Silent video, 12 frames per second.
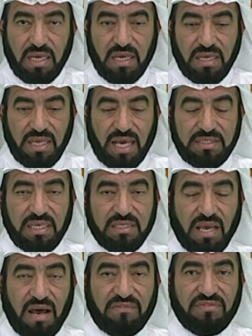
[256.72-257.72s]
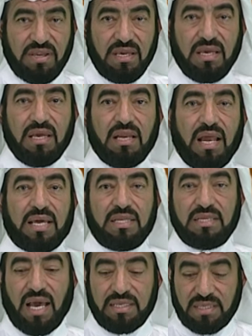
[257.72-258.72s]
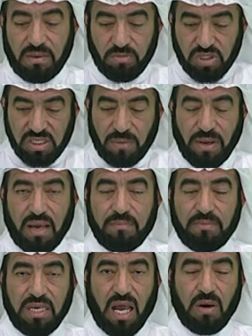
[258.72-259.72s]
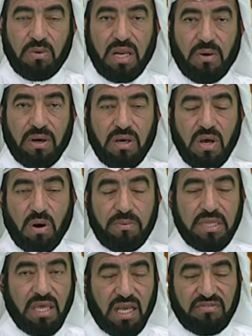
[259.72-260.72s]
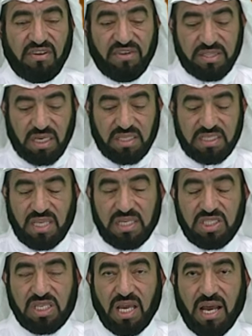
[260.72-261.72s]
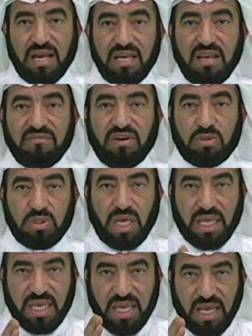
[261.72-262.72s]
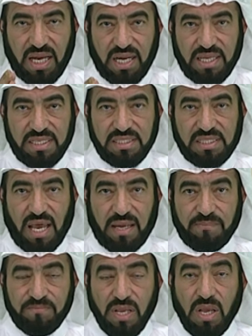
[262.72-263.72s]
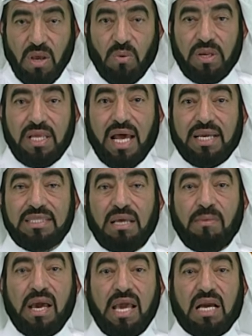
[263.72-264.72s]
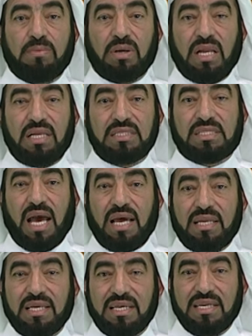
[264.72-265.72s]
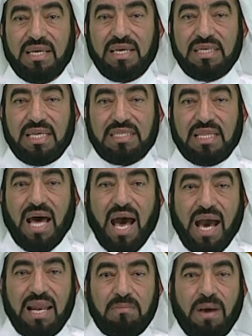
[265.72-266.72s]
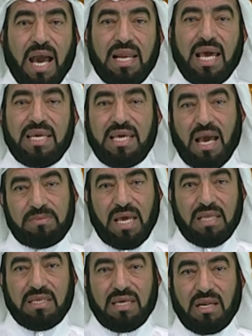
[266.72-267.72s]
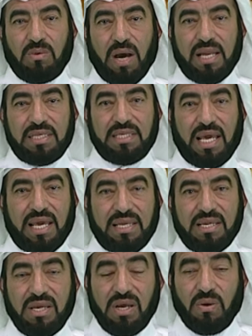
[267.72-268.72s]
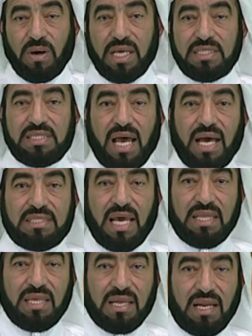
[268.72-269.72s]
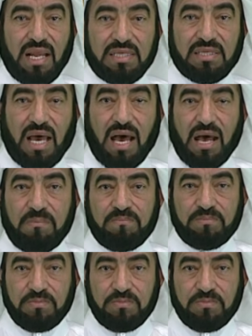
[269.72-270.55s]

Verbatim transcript: ياتي صافي لكن ياتي المجتمع من حوله وبالذات في فتره التنشئه فتشكل الانسان ولذلك عندما يكبر الانسان يتضاءل مع الايام تاثير الوالدين ويزداد تاثير الاصحاب